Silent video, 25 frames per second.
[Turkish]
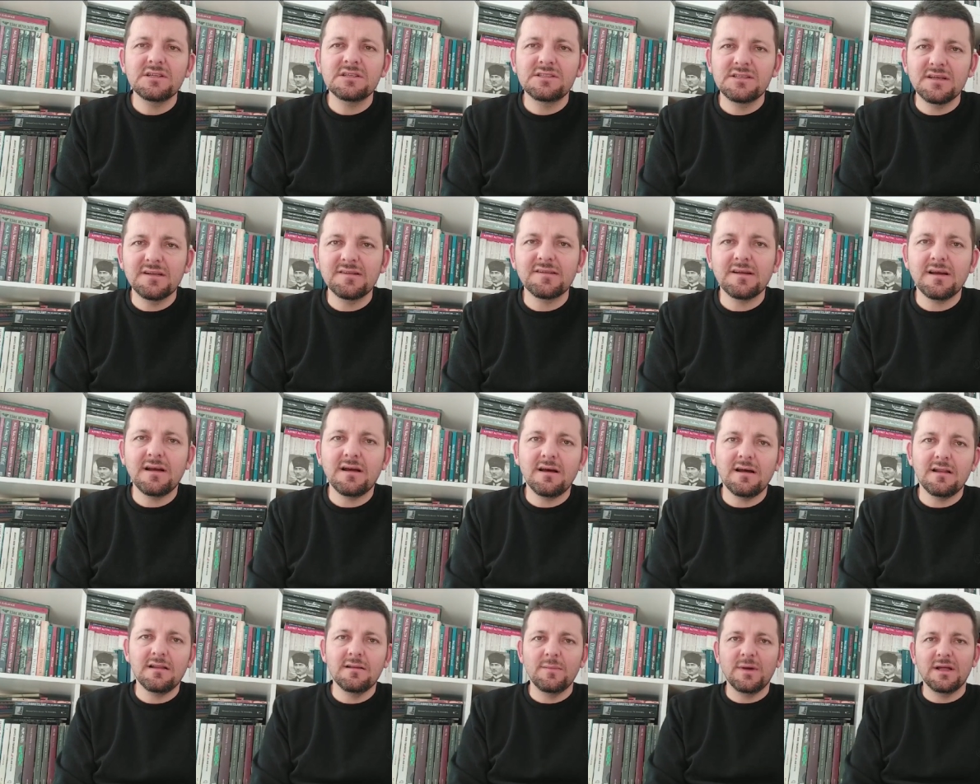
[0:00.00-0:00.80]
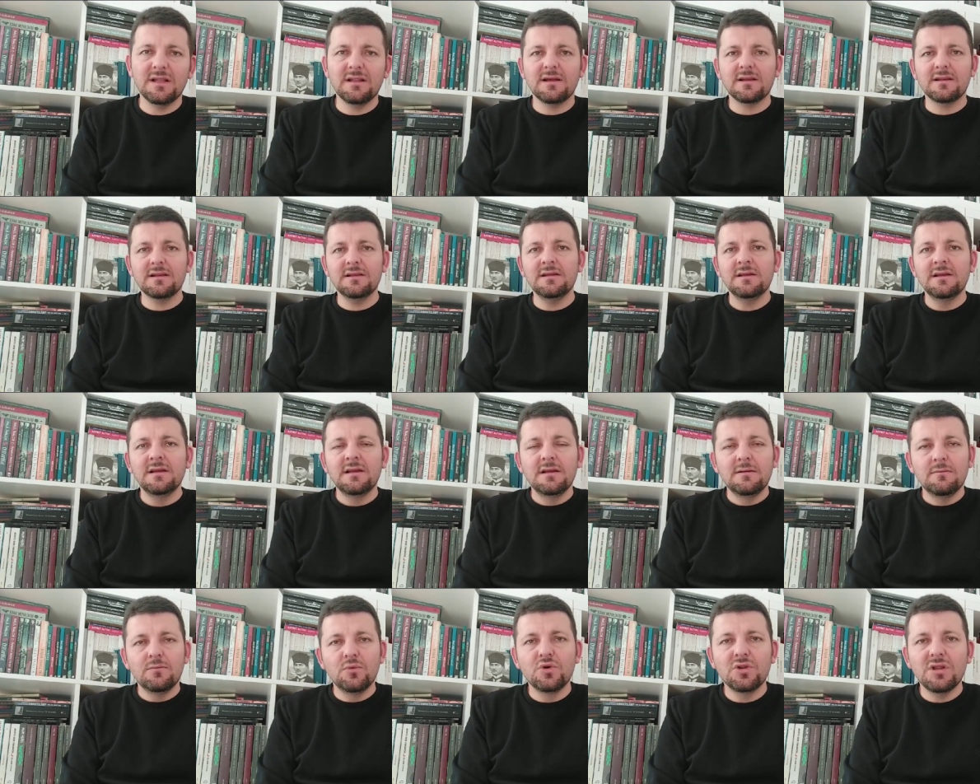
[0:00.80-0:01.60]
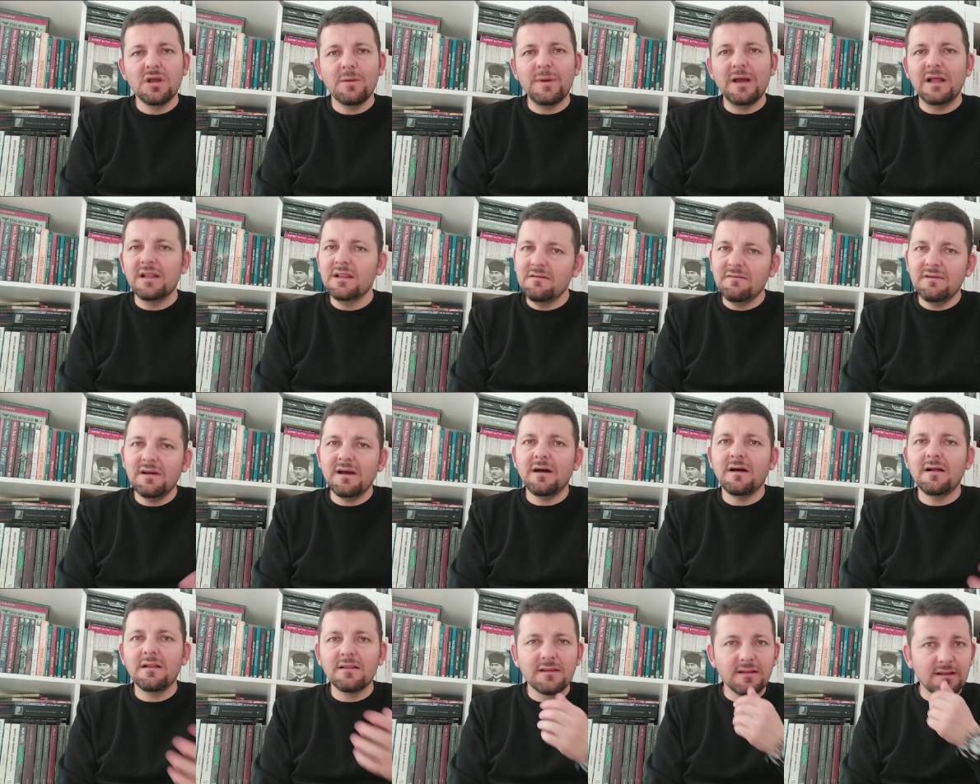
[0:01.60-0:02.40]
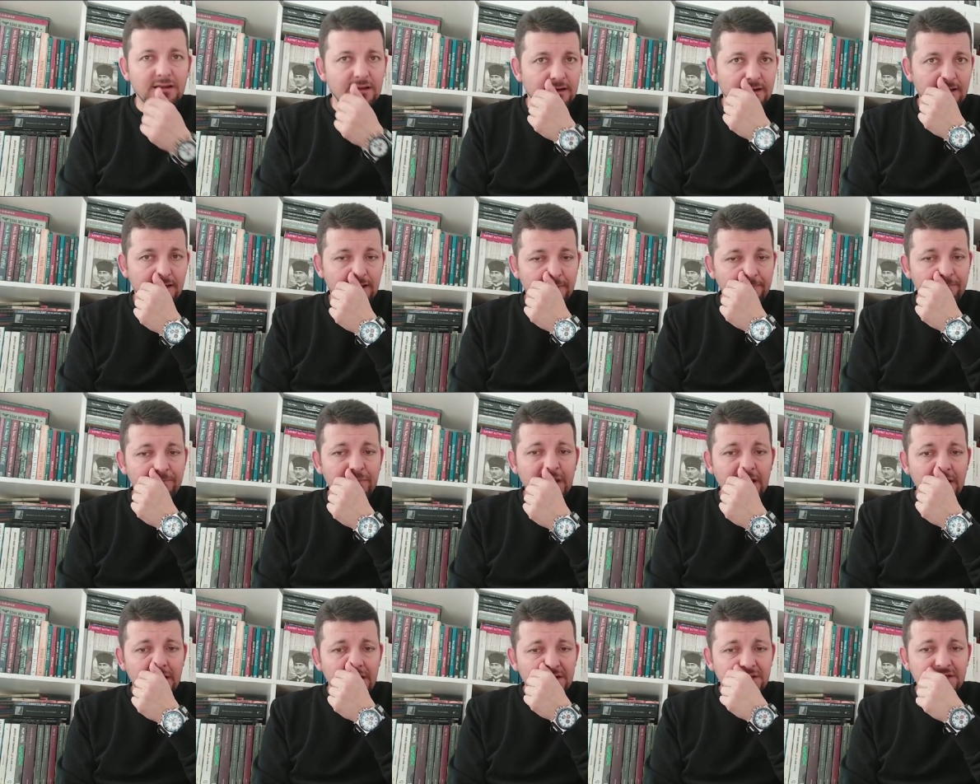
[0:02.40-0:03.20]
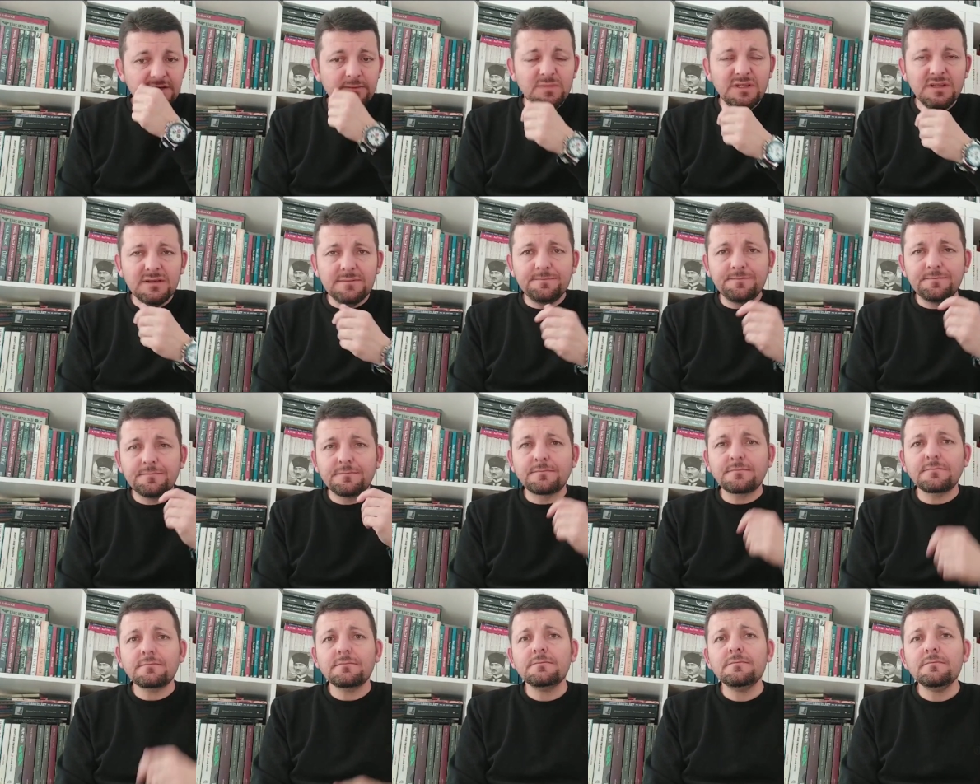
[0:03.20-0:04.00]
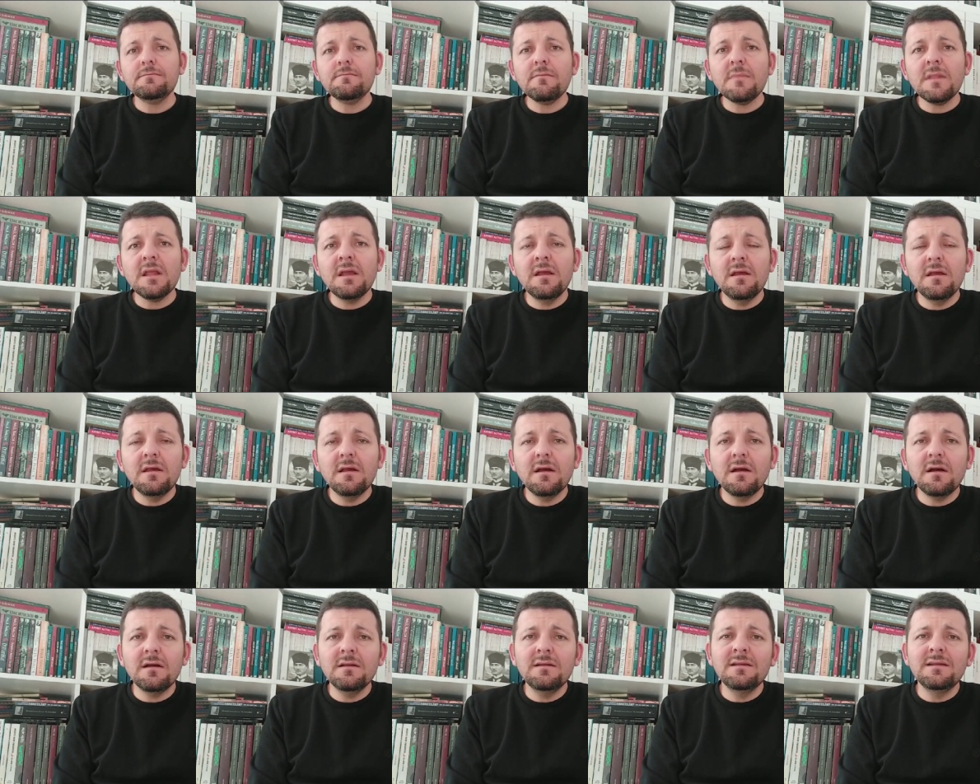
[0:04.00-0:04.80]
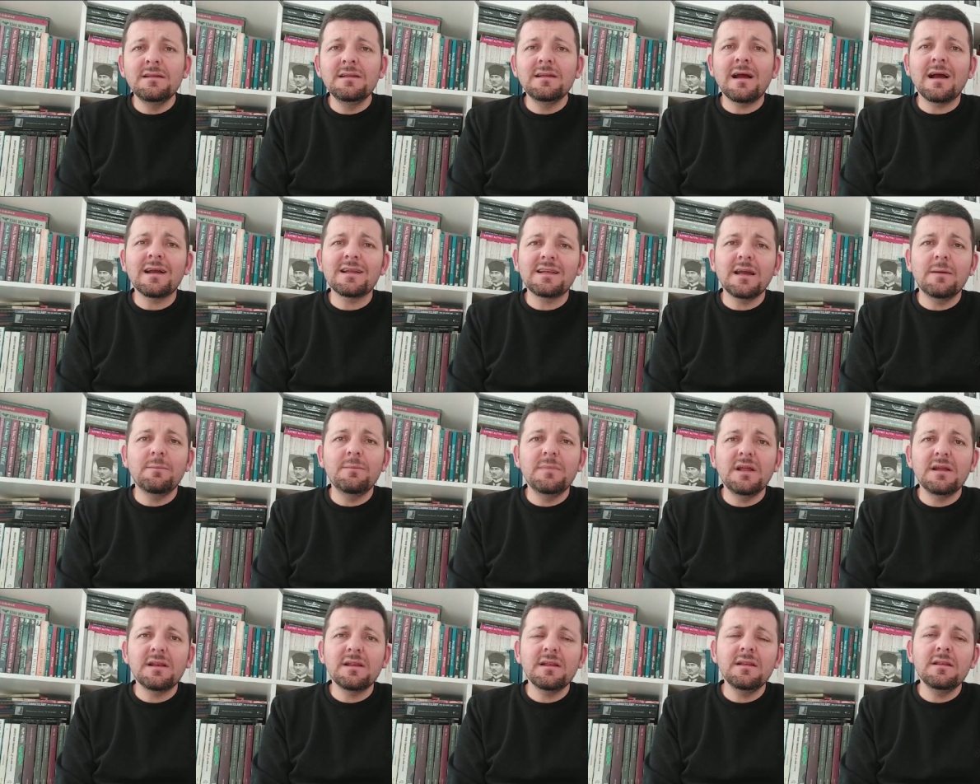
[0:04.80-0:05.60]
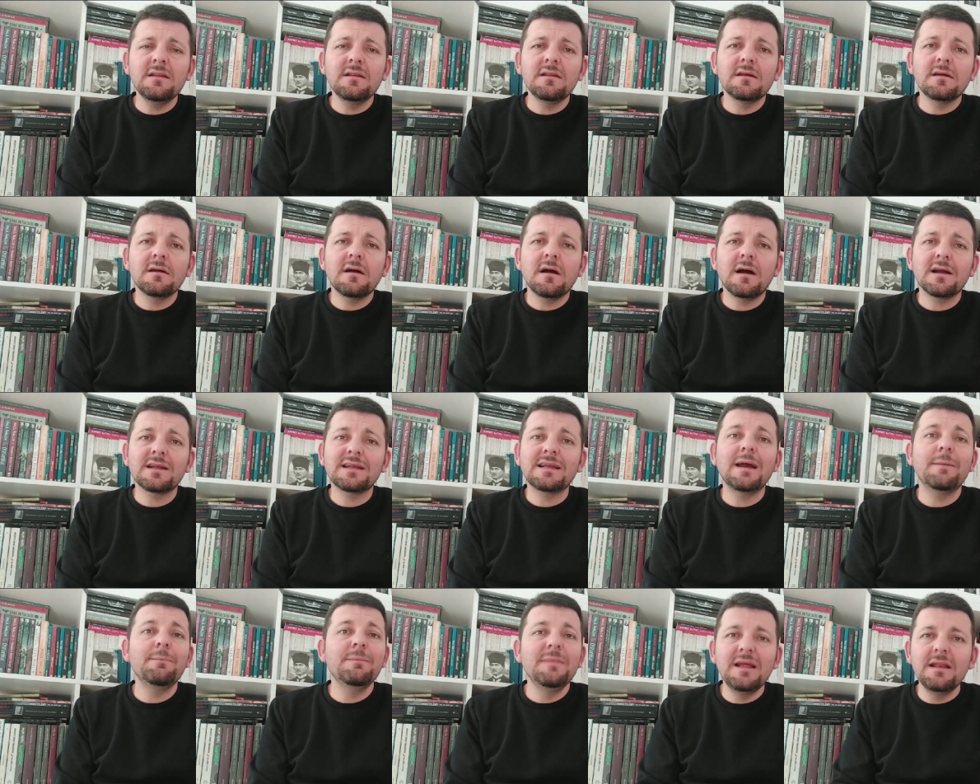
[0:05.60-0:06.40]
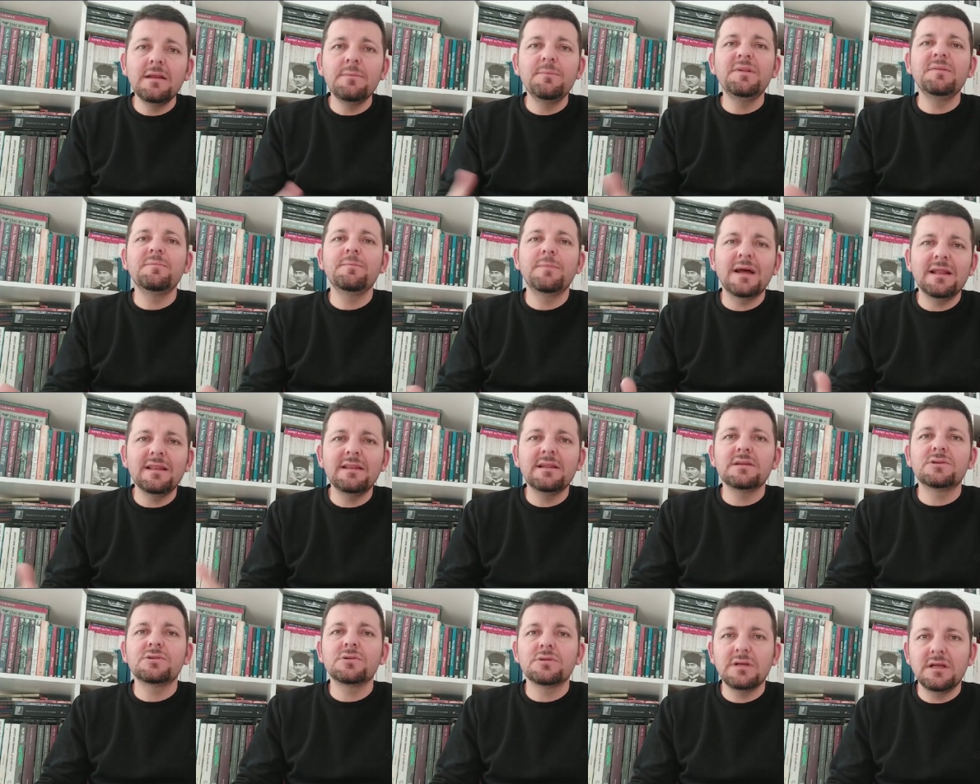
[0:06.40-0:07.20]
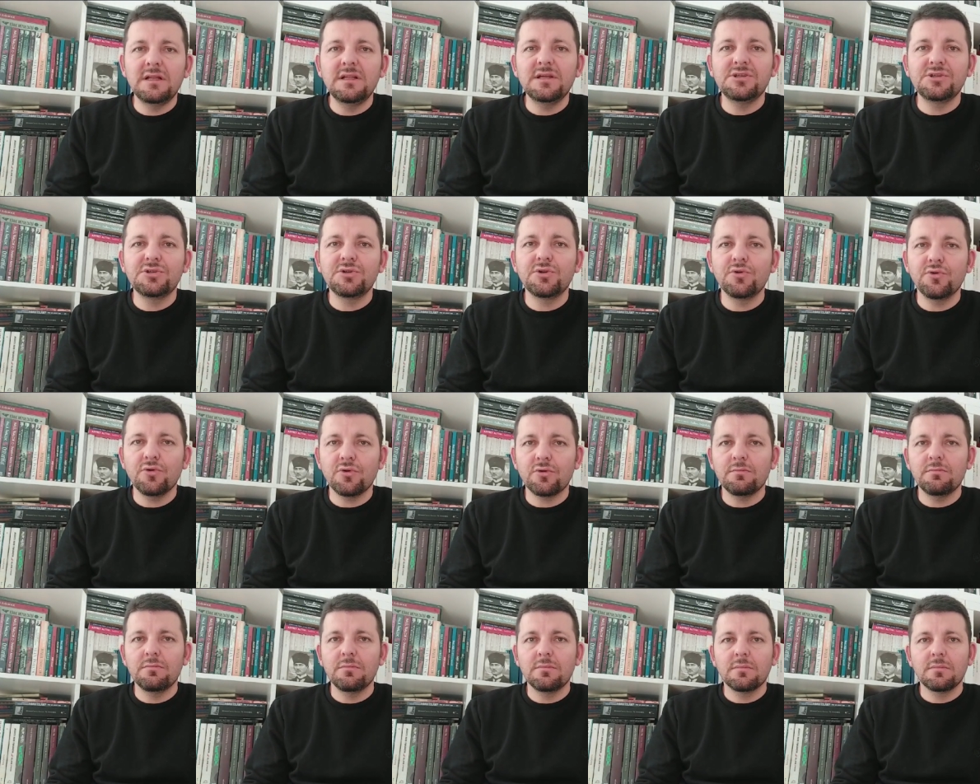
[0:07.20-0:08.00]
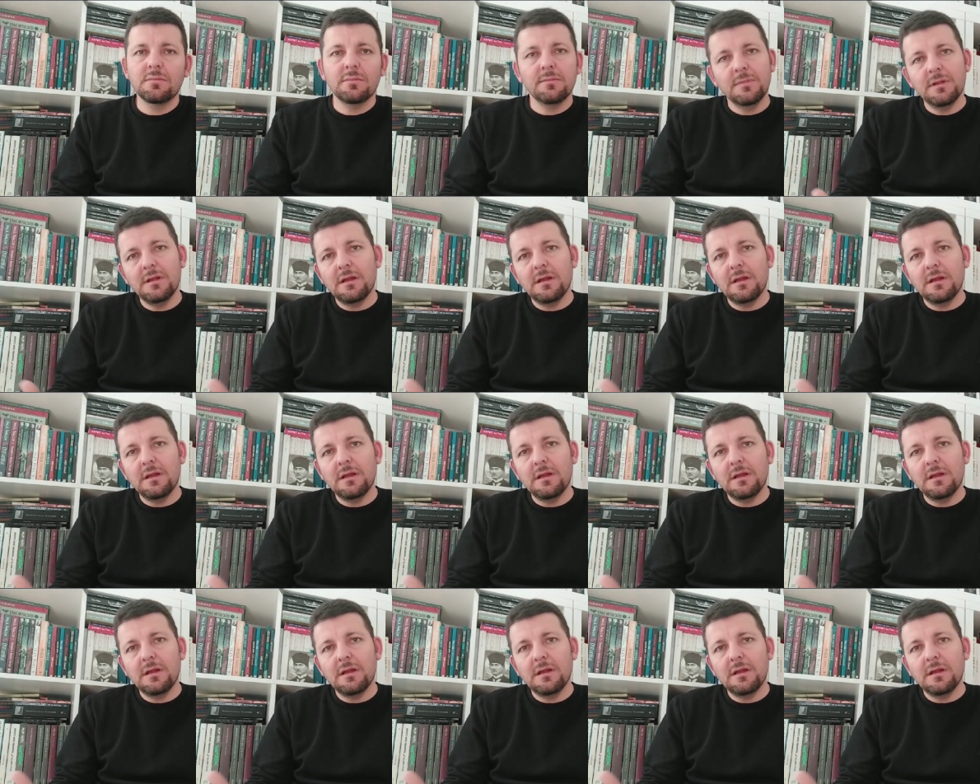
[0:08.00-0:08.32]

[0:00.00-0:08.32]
Ancak ceza almaları muhtemeldi ve aldılar da. Şimdi ee, hakemlerin hakemleri ben de eleştiriyorum.